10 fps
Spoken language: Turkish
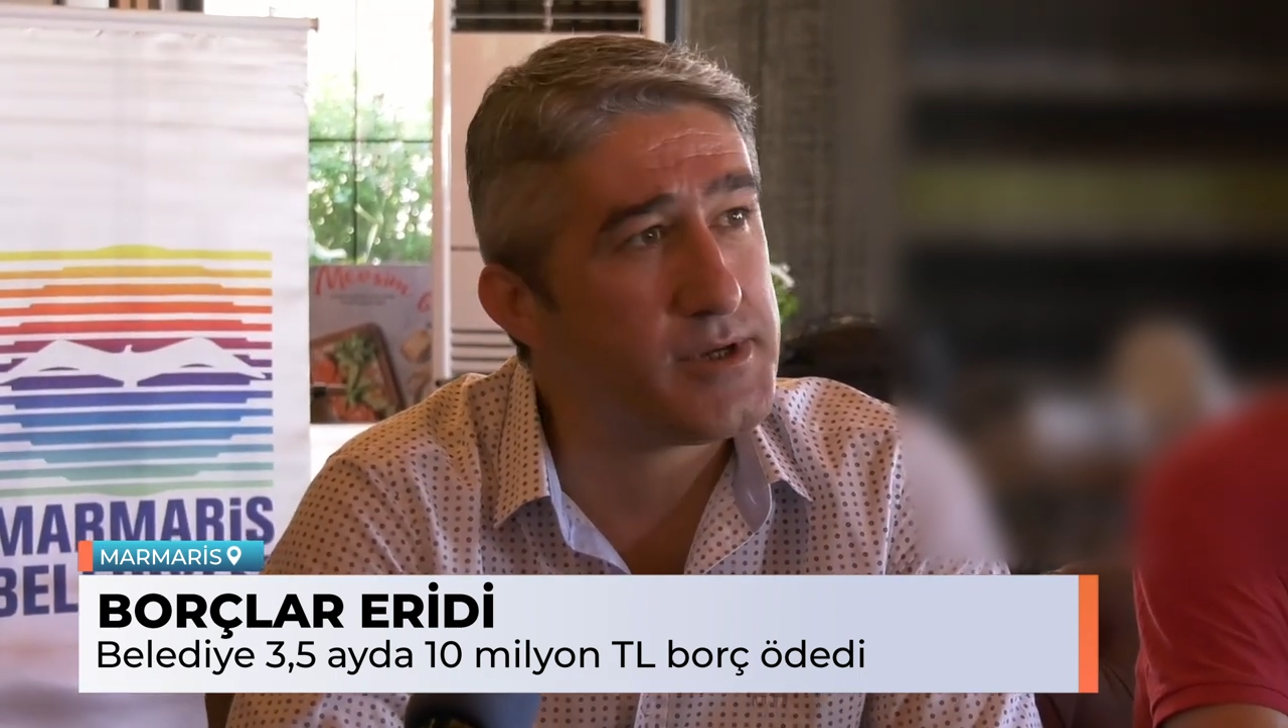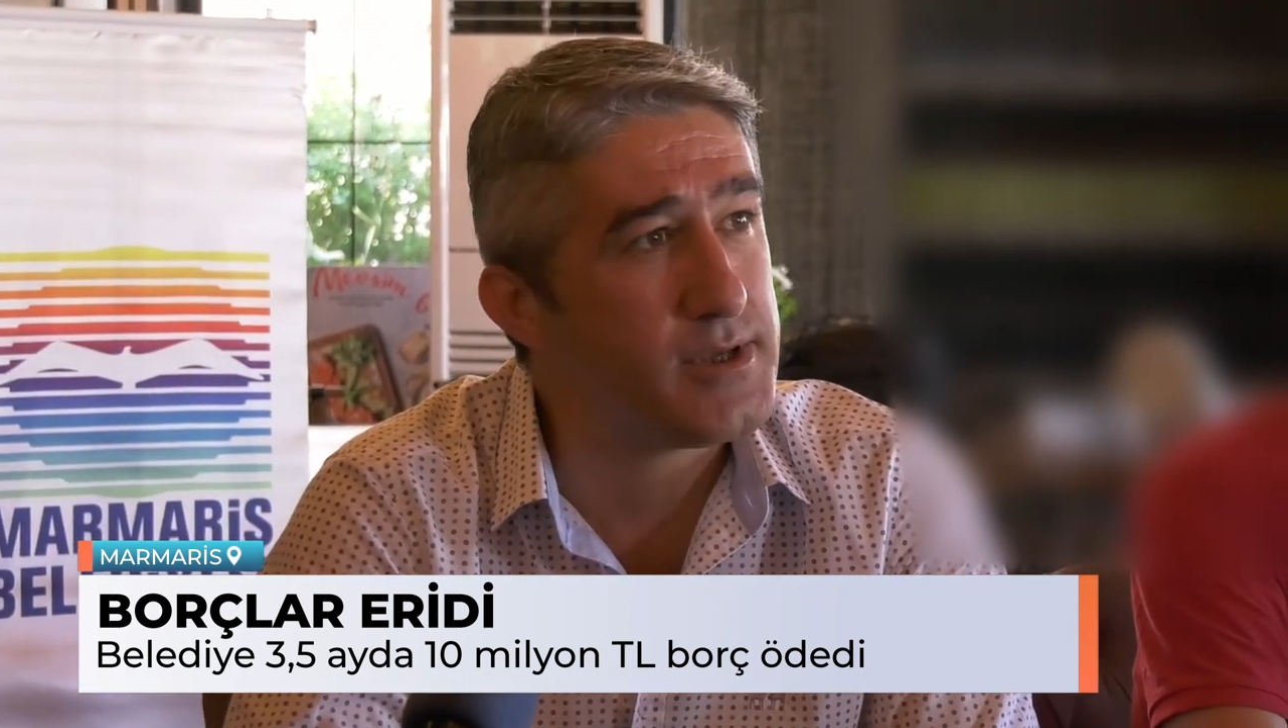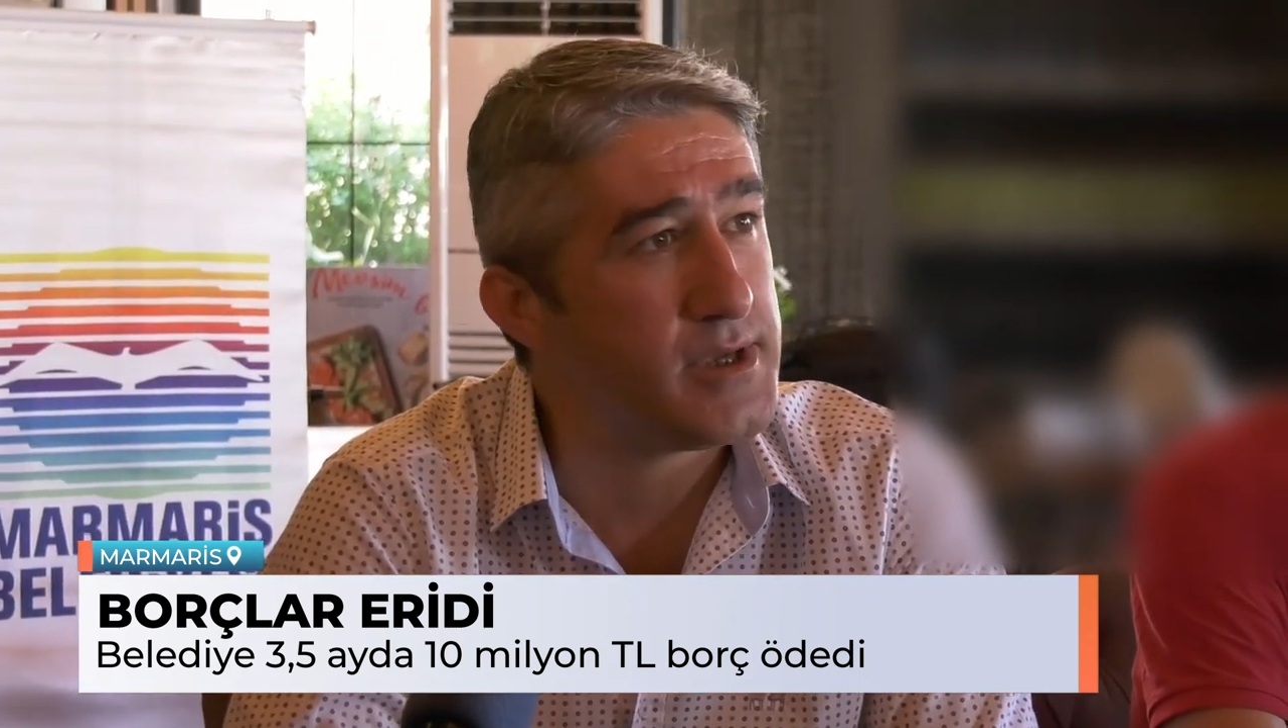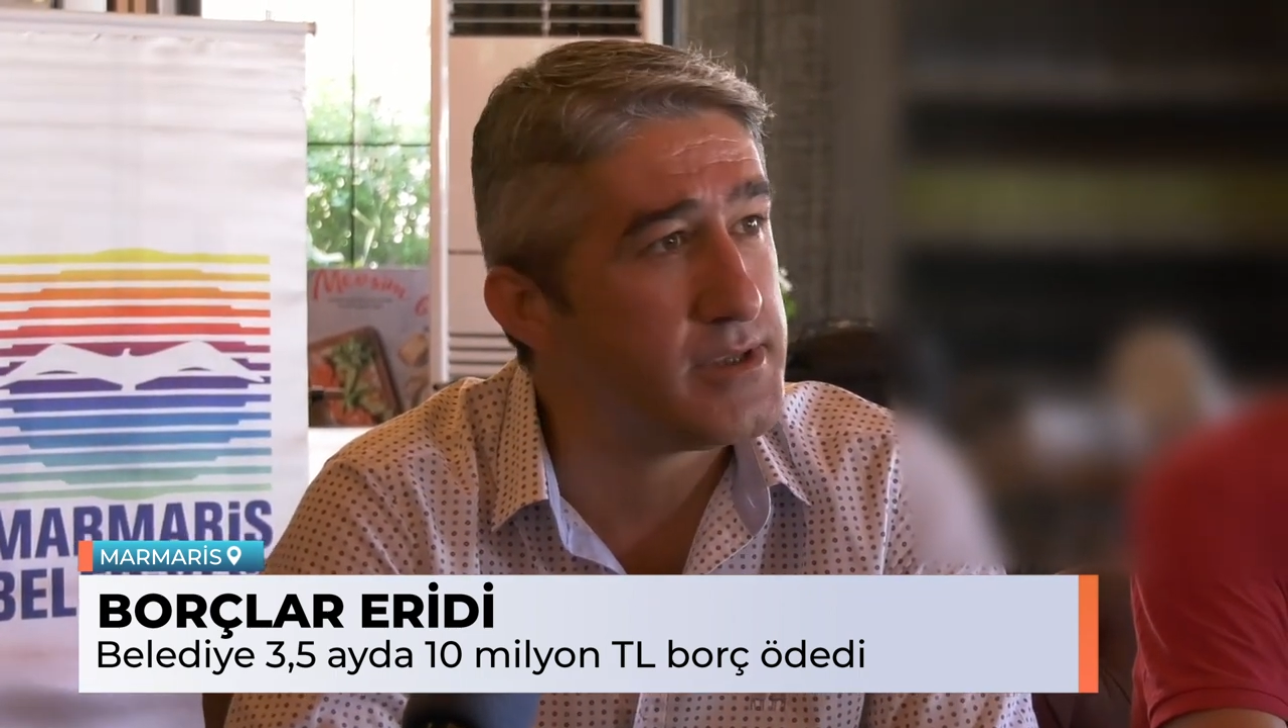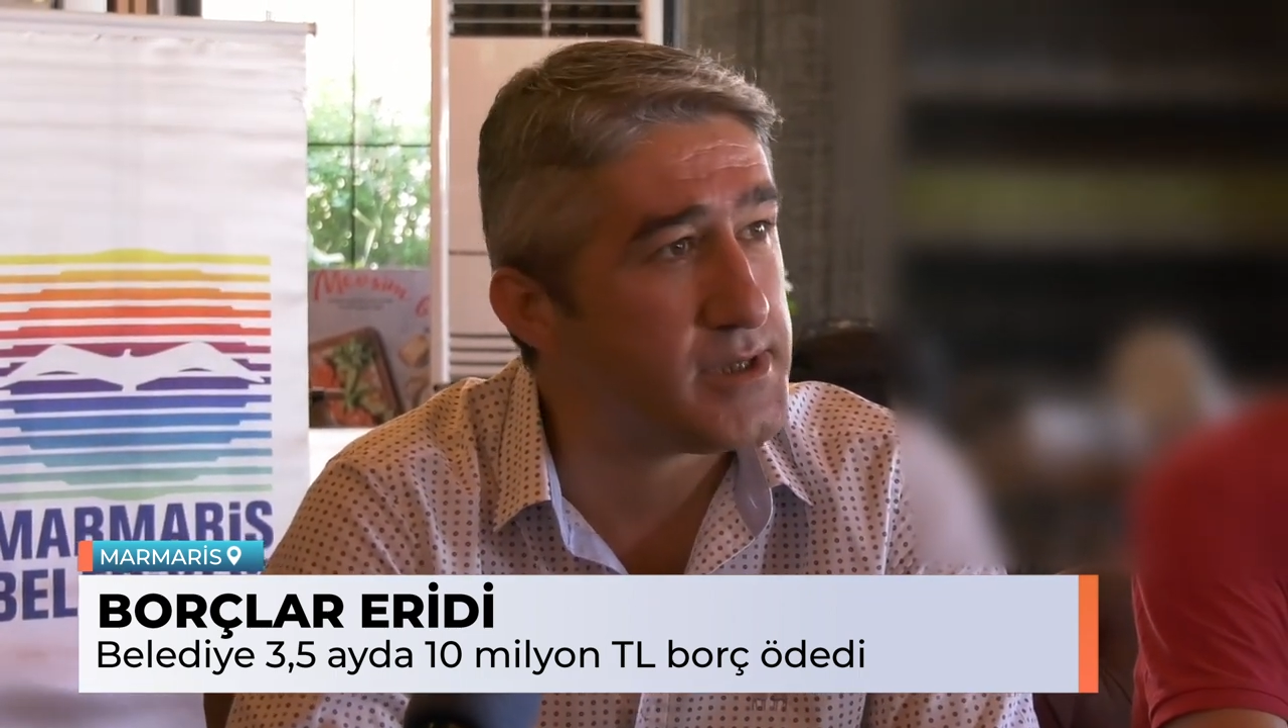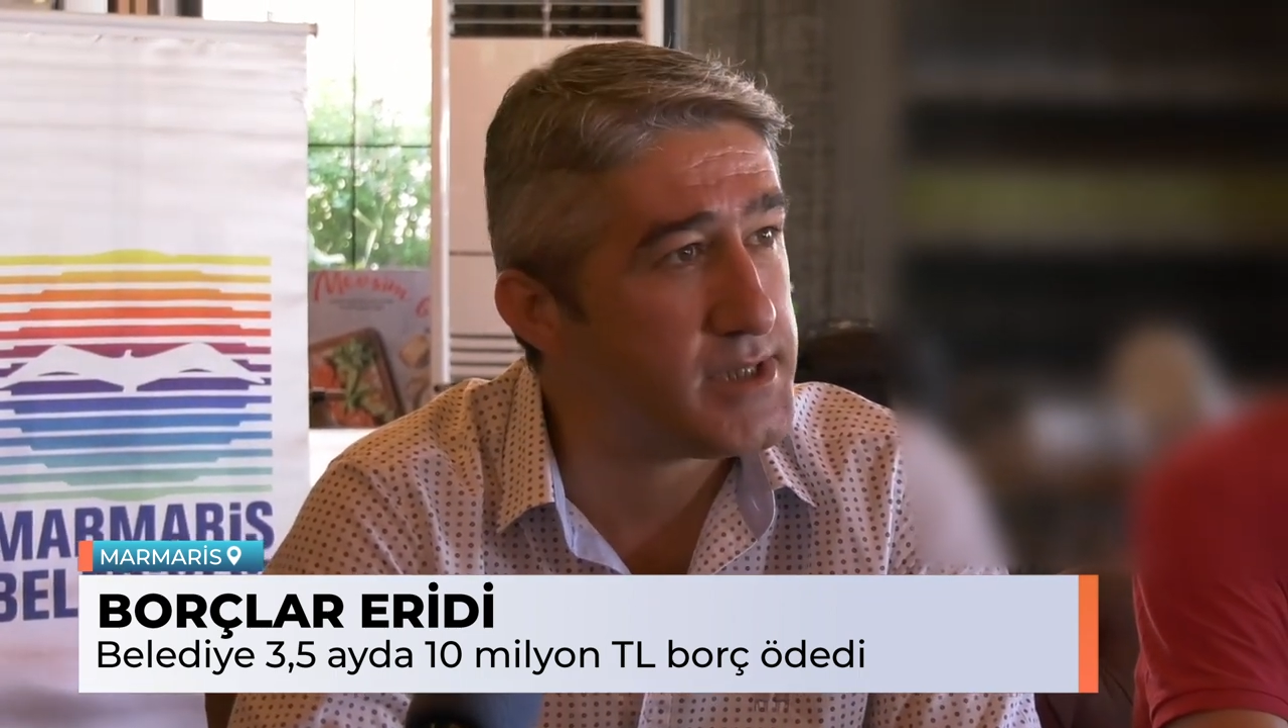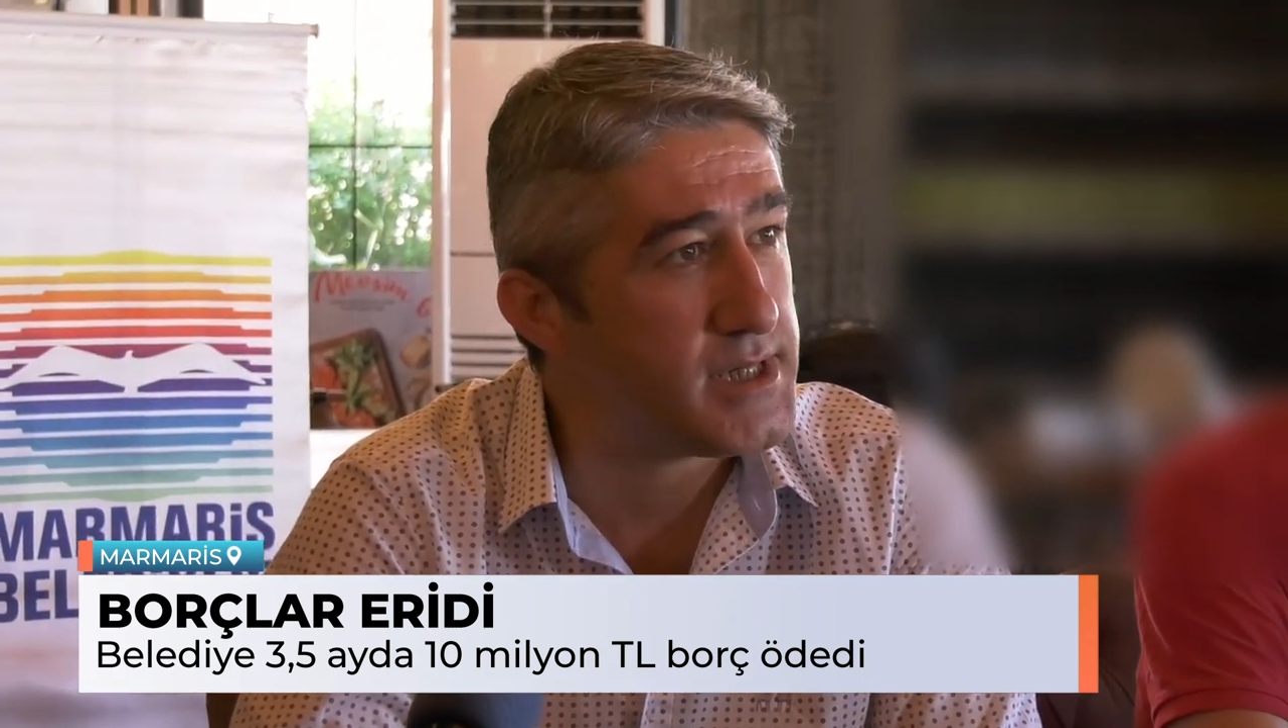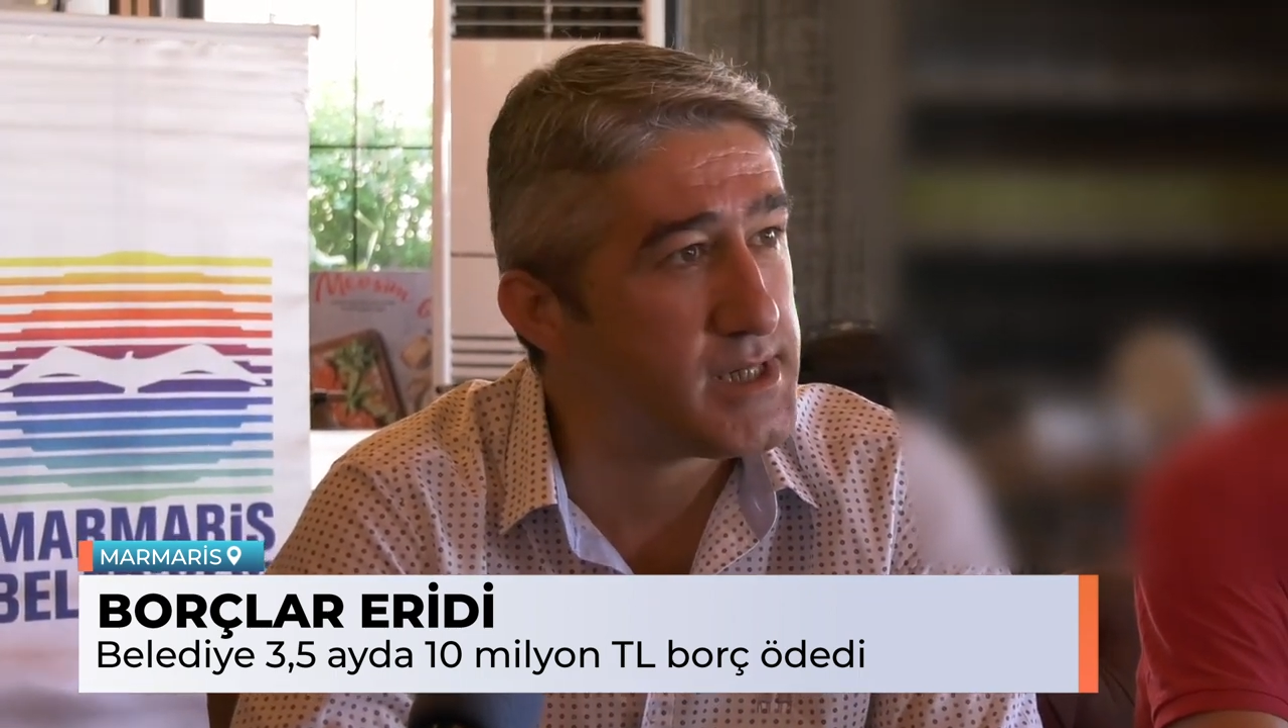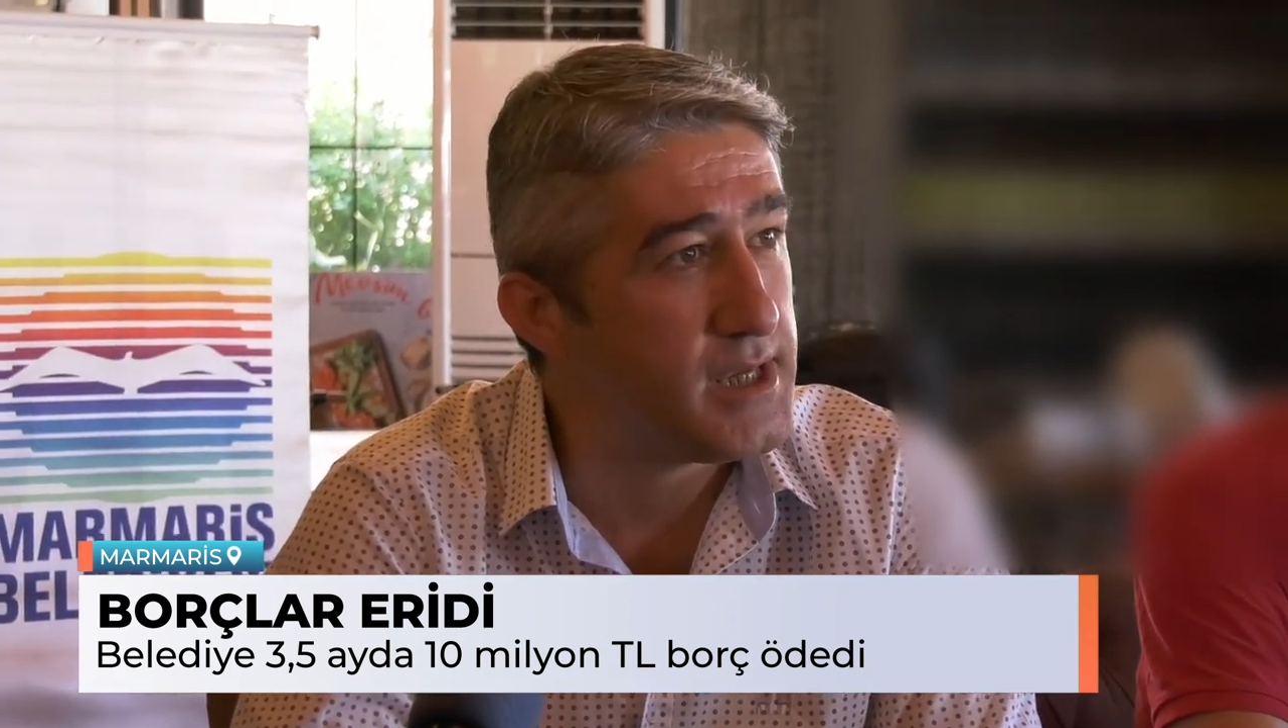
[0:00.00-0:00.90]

indirdik.